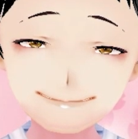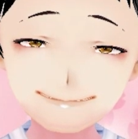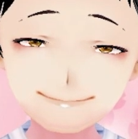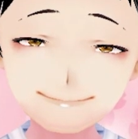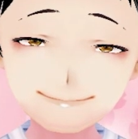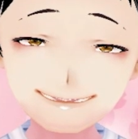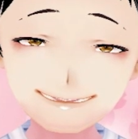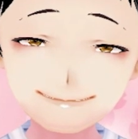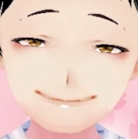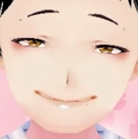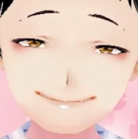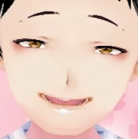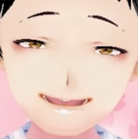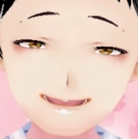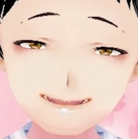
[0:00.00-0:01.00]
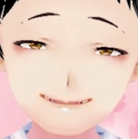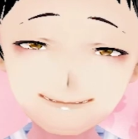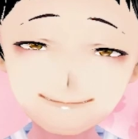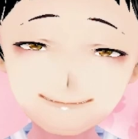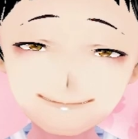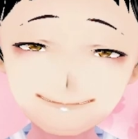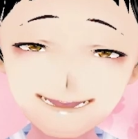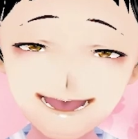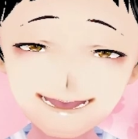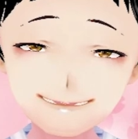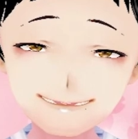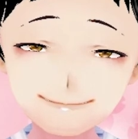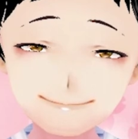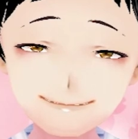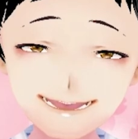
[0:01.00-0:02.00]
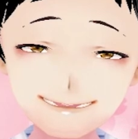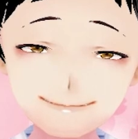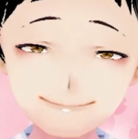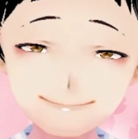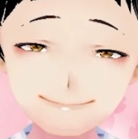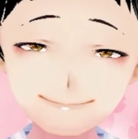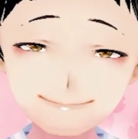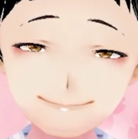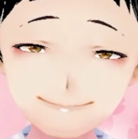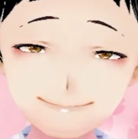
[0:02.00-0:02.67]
ぜひチャンネル登録もお願いいたします。